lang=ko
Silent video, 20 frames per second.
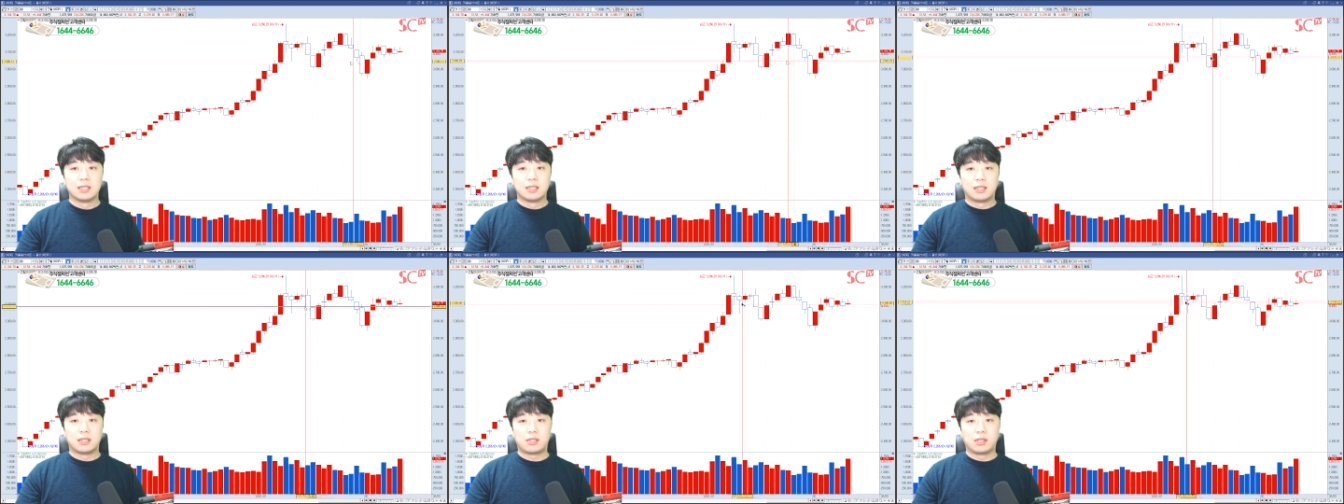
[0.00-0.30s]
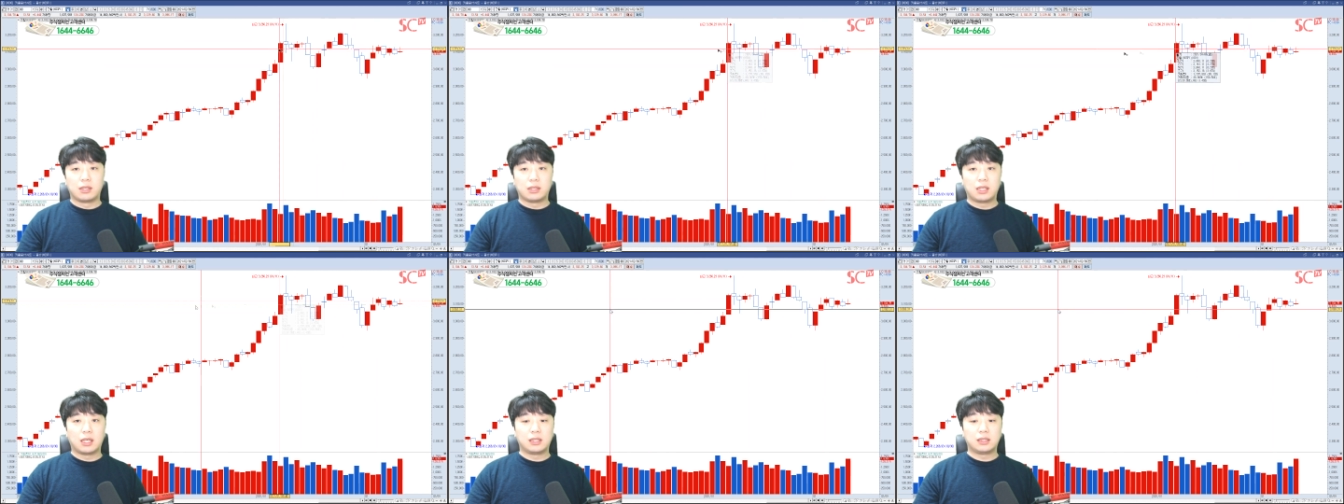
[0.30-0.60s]

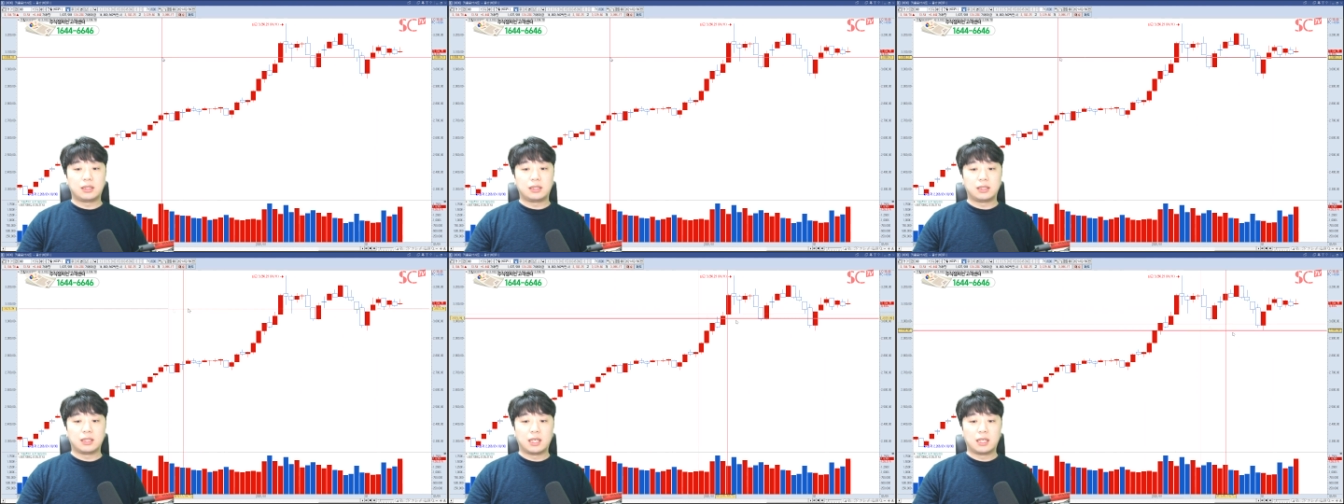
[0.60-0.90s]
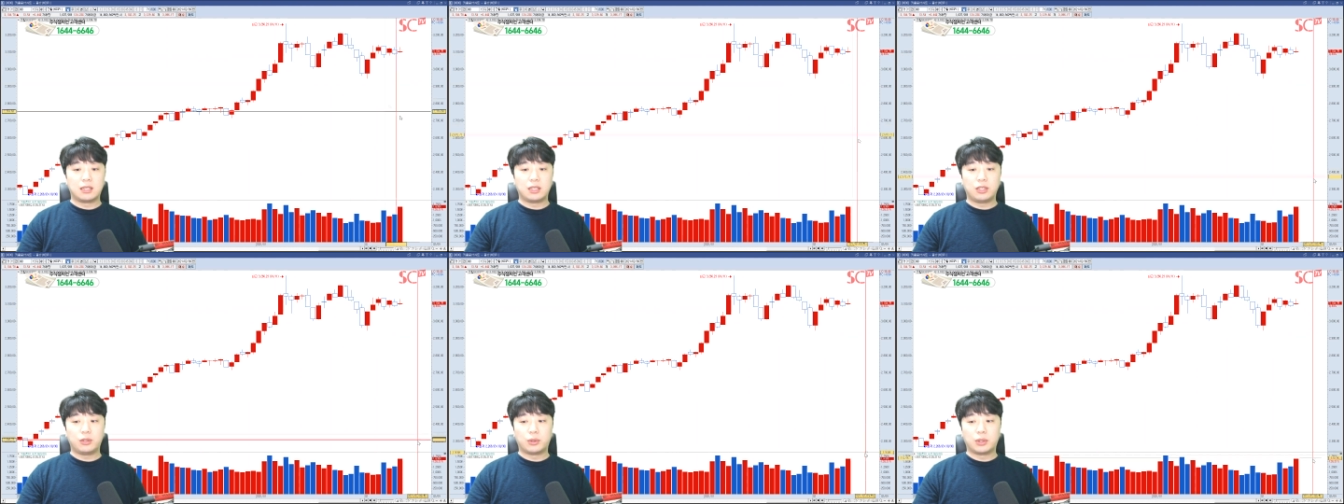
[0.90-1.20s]
그래서 일단
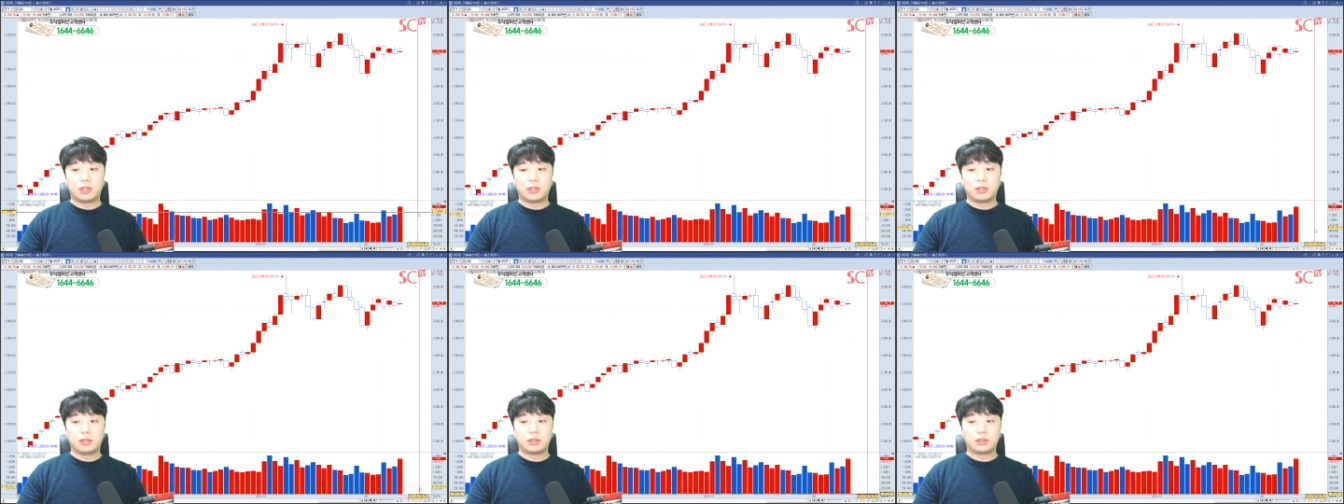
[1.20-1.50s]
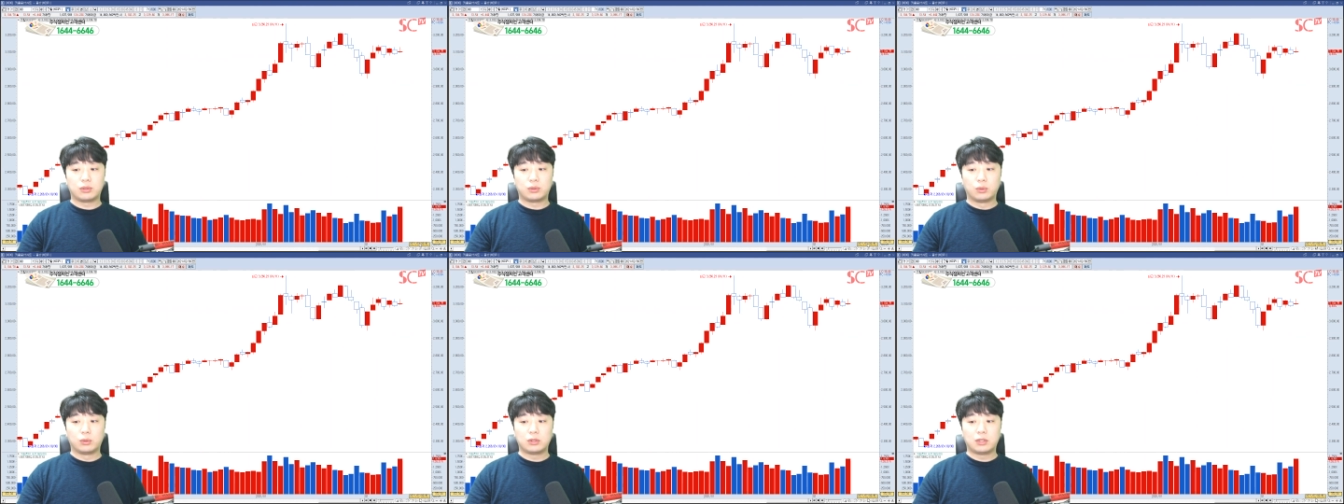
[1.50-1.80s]
지난 1월
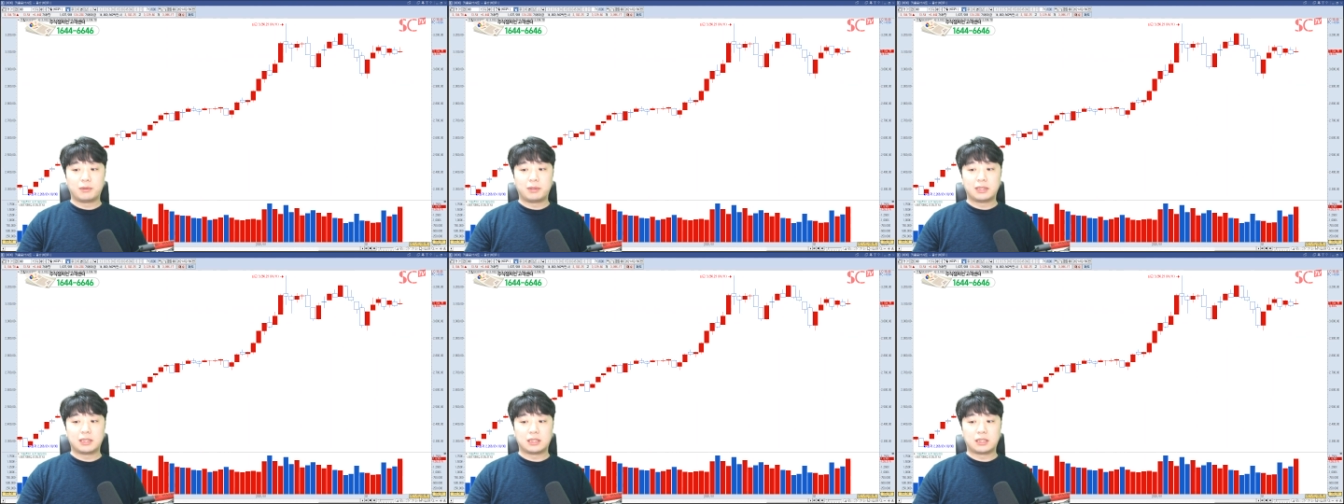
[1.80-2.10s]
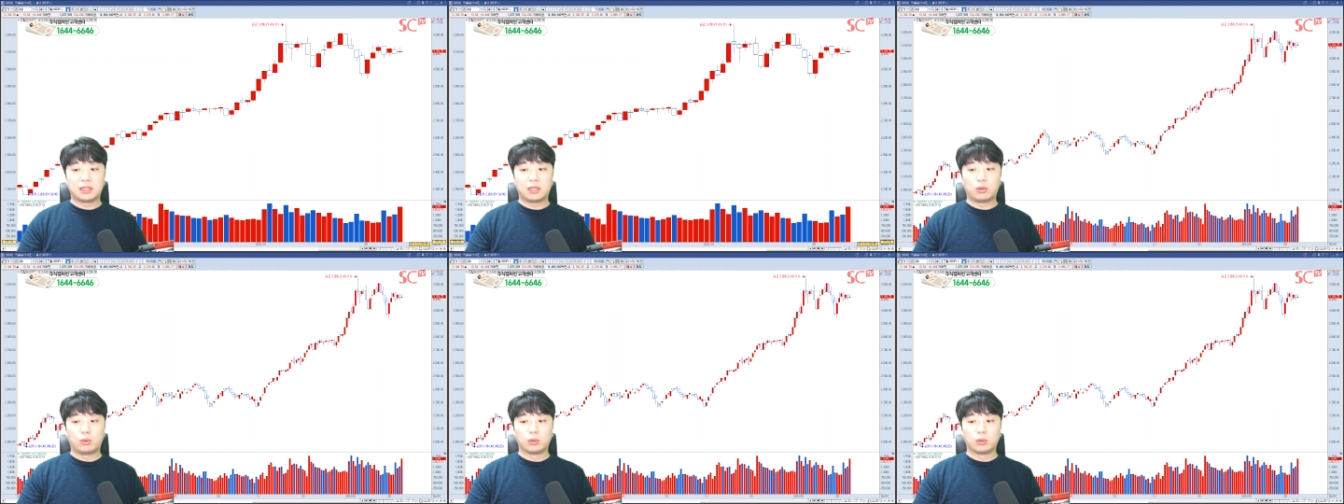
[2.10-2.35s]
들어오자마자 제가